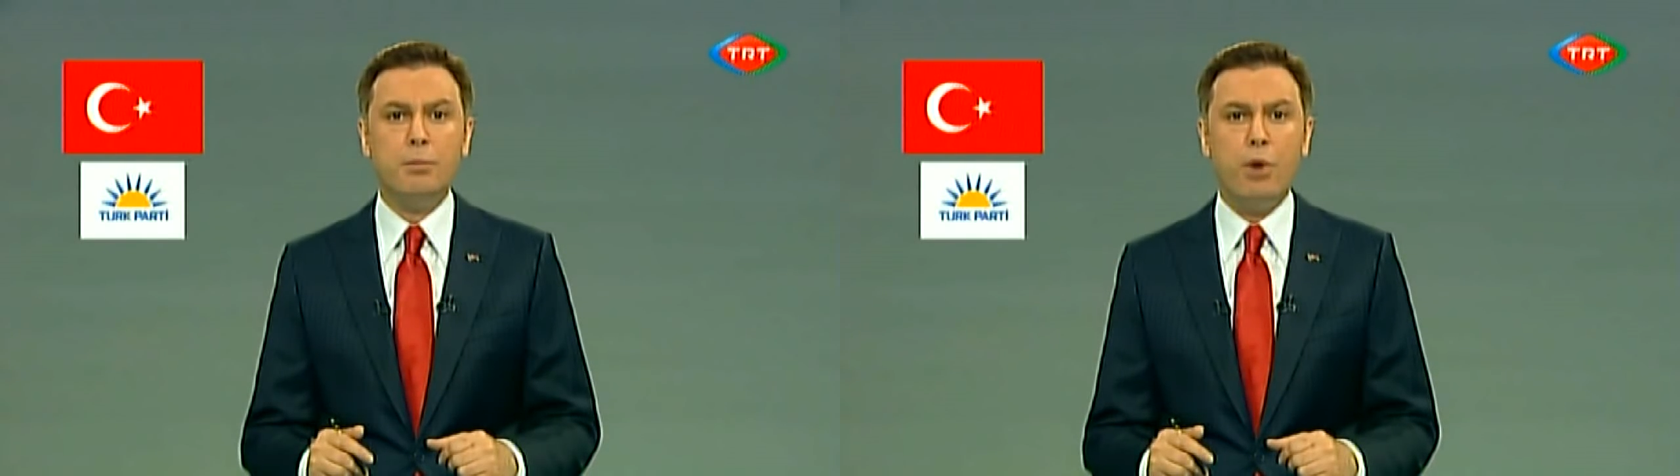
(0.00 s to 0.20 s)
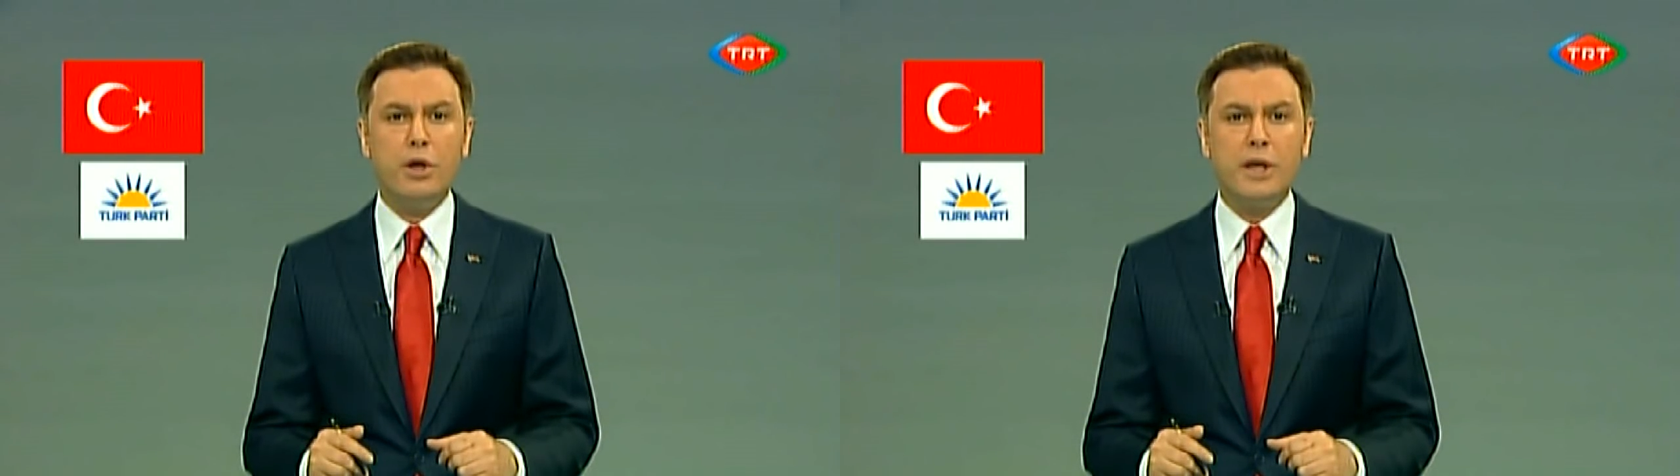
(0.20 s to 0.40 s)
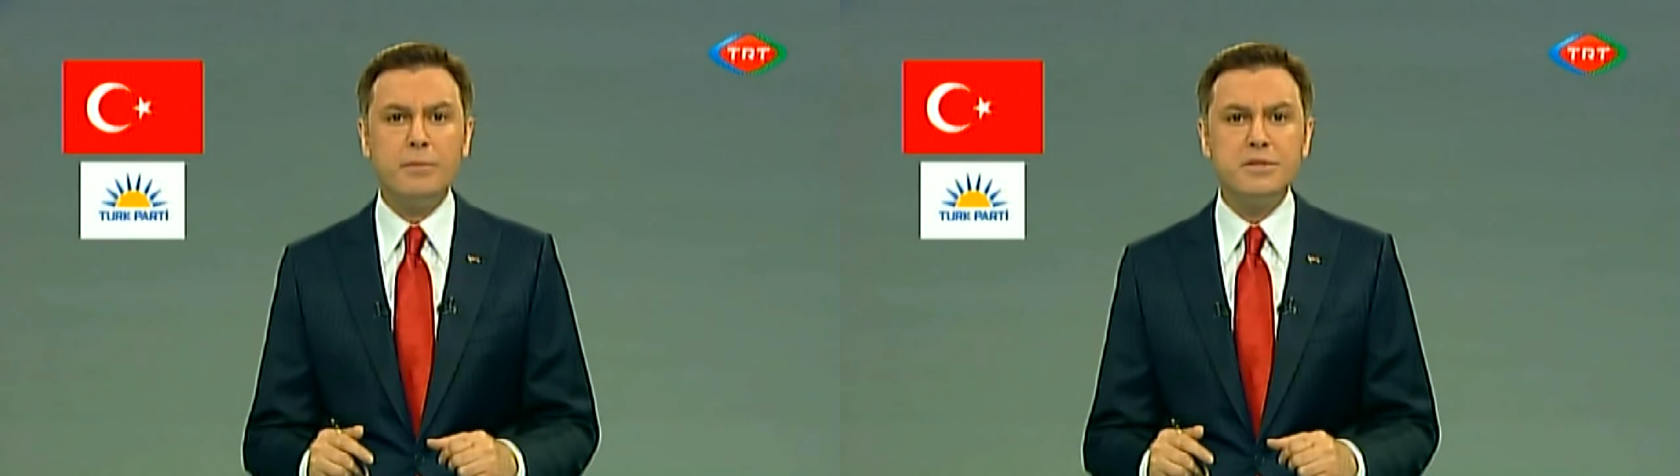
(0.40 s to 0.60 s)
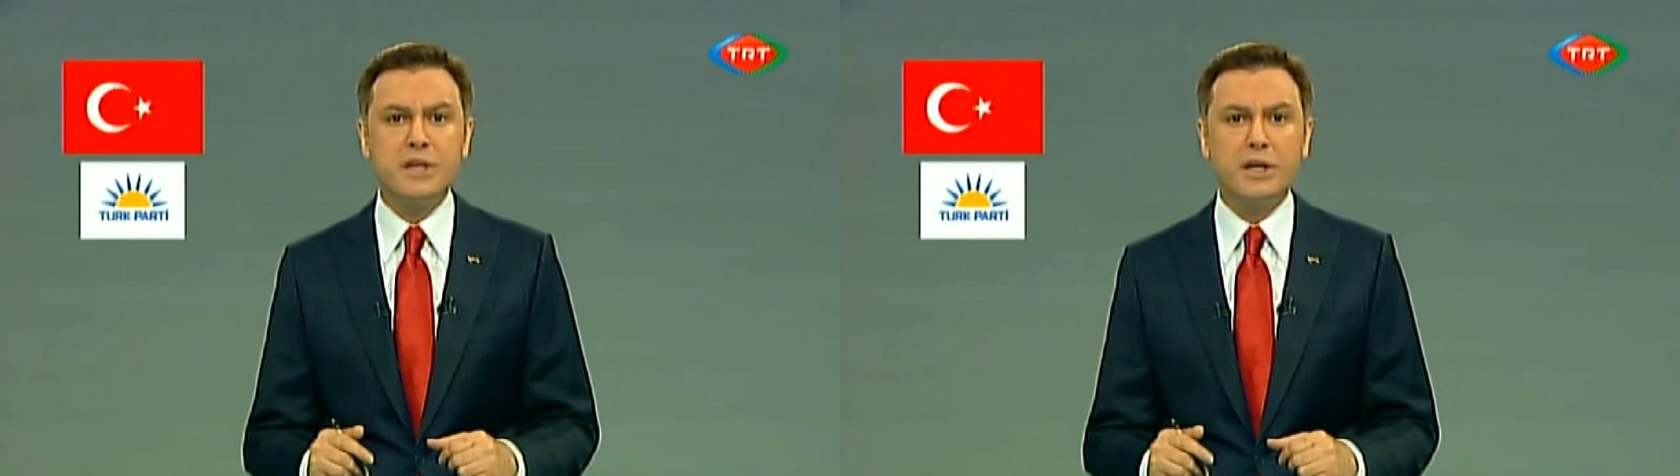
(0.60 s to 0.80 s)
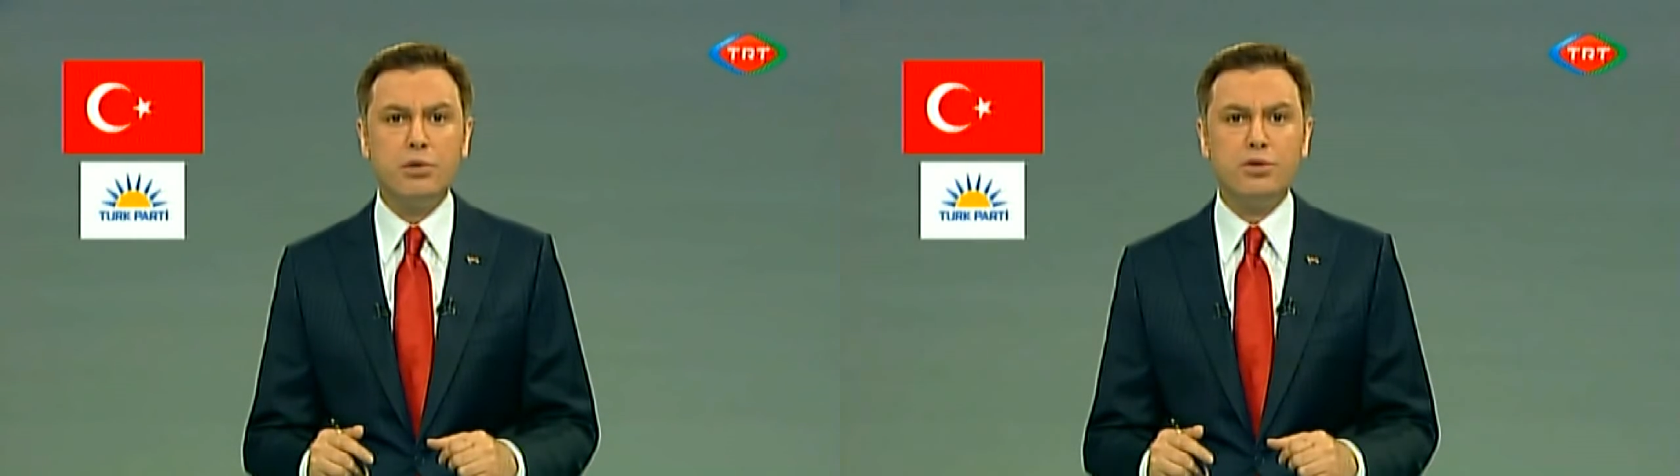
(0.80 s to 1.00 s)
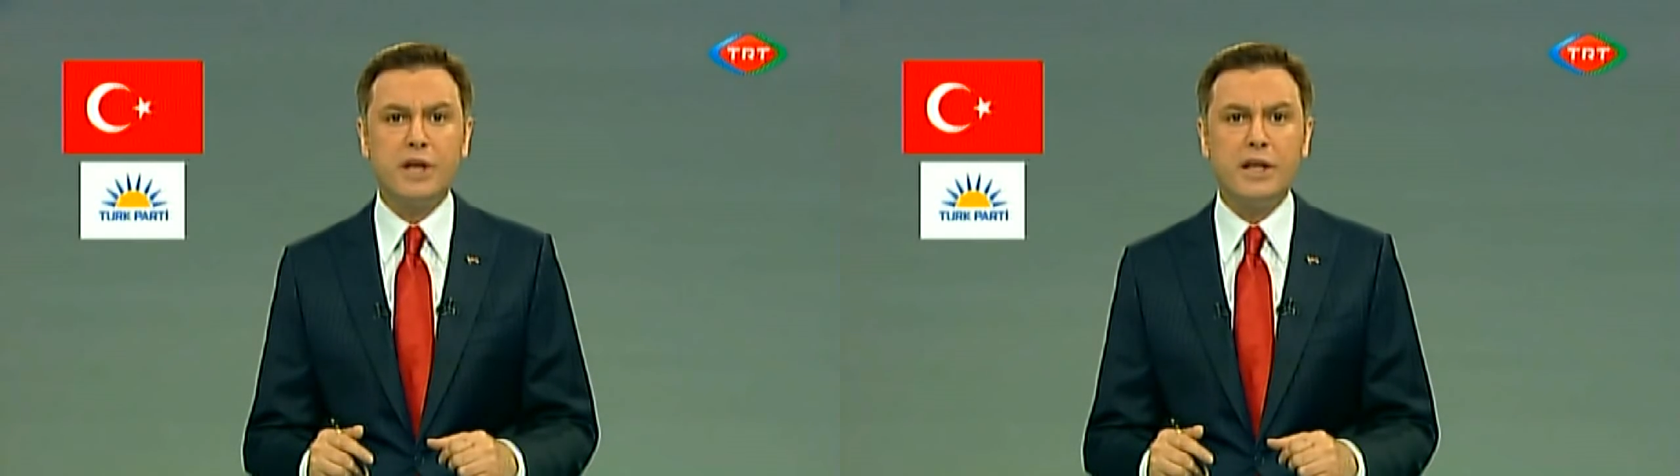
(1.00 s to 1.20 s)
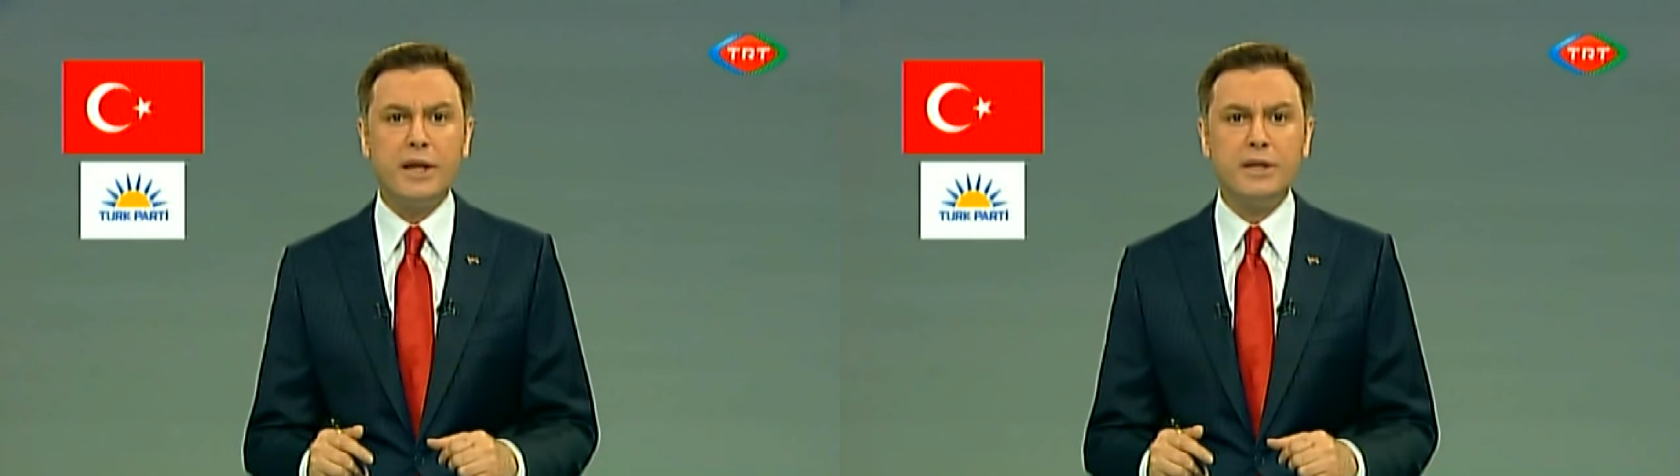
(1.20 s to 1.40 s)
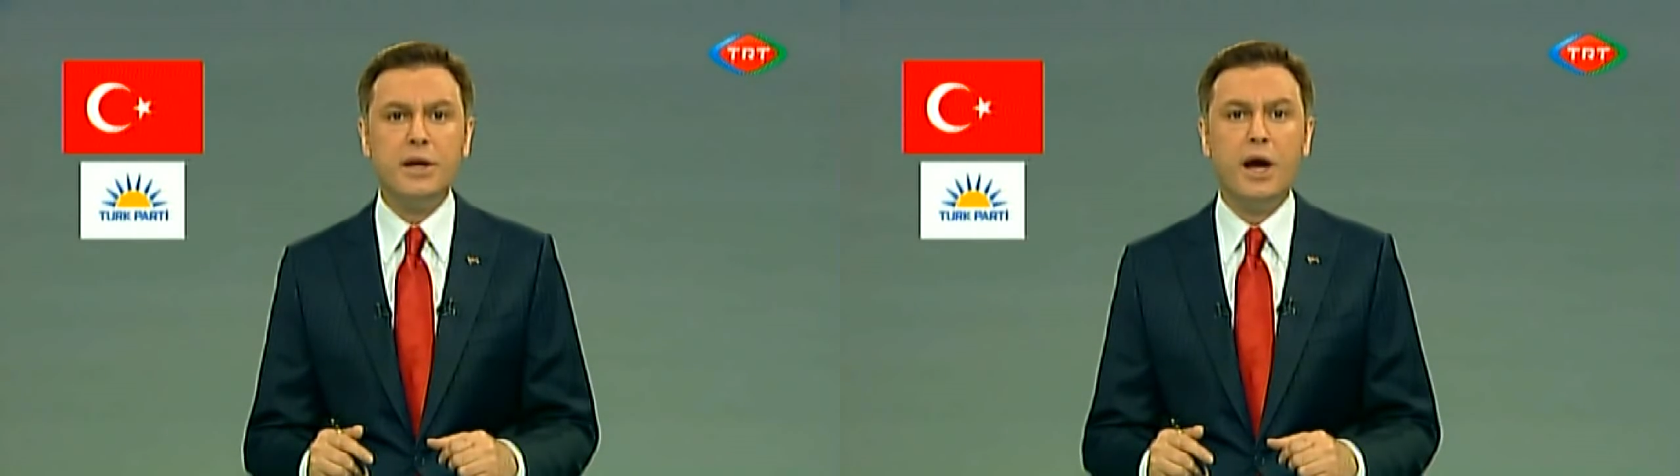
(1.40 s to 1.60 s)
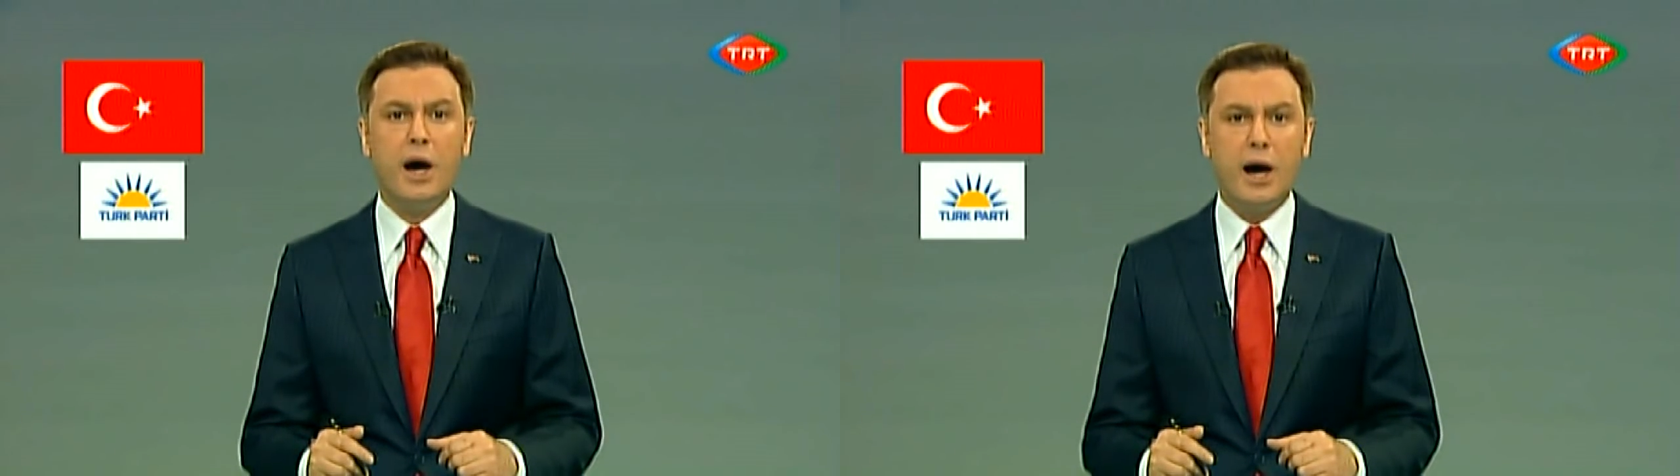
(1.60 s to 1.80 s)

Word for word: bölgemizdeki ülkelerin